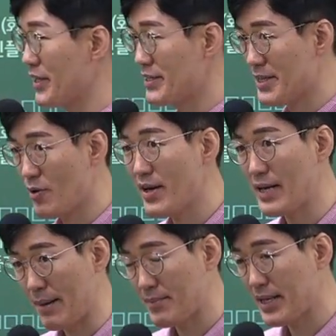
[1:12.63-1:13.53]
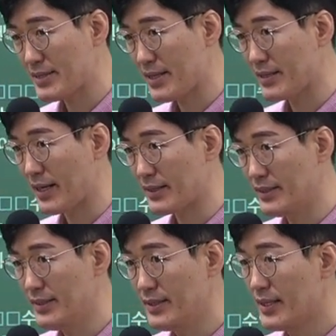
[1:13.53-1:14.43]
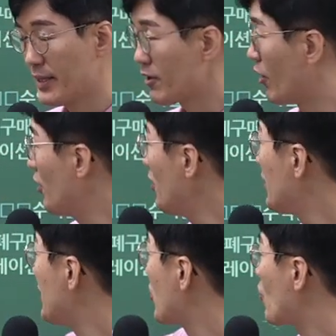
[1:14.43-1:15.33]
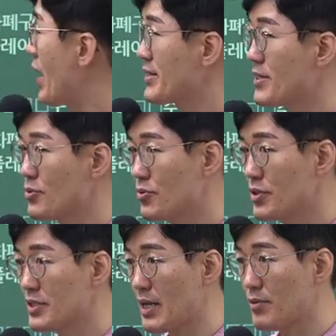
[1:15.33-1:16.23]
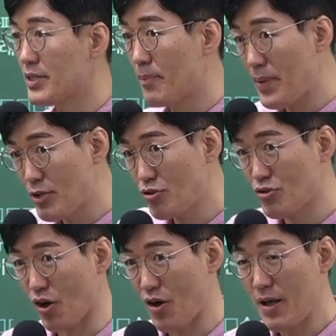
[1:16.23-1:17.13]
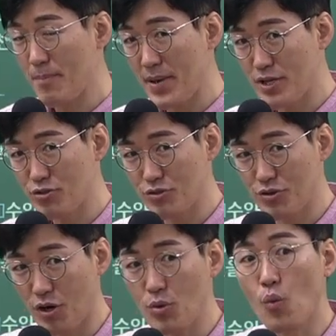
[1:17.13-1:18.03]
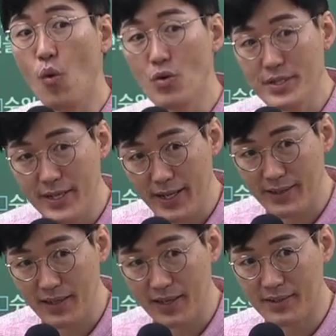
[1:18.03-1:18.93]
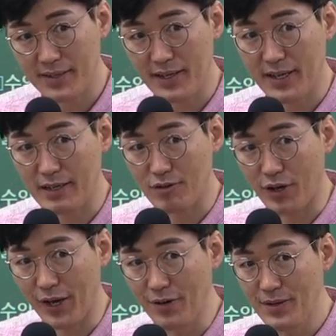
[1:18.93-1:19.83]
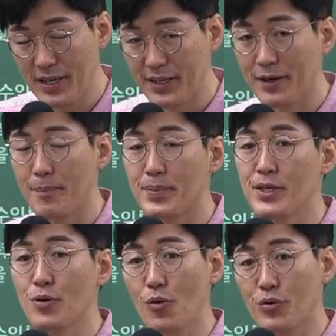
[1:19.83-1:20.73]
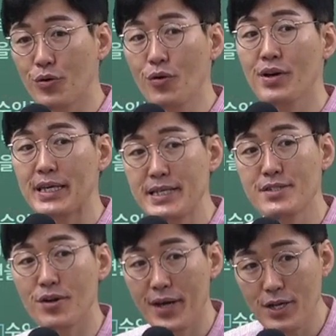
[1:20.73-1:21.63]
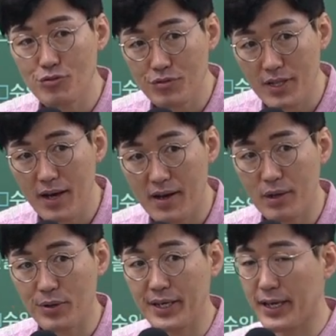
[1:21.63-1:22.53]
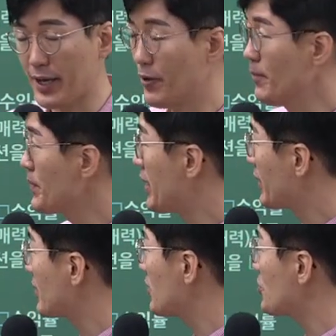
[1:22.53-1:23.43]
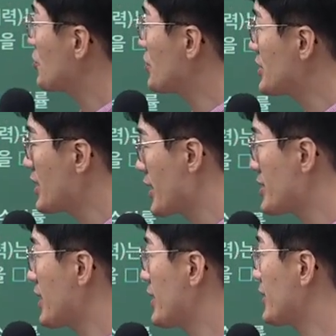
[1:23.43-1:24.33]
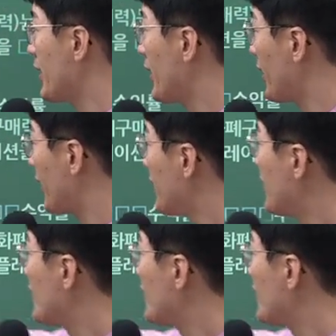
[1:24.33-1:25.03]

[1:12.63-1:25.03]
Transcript: 이자와 감가상각을 이걸 과세소득을 잡을 때 빼주죠. 빼주는 걸 공제한다 이렇게 얘기하는 거예요. 이걸 비용으로 인정해준다라고 얘기해요. 그래서 소득세 계산할 때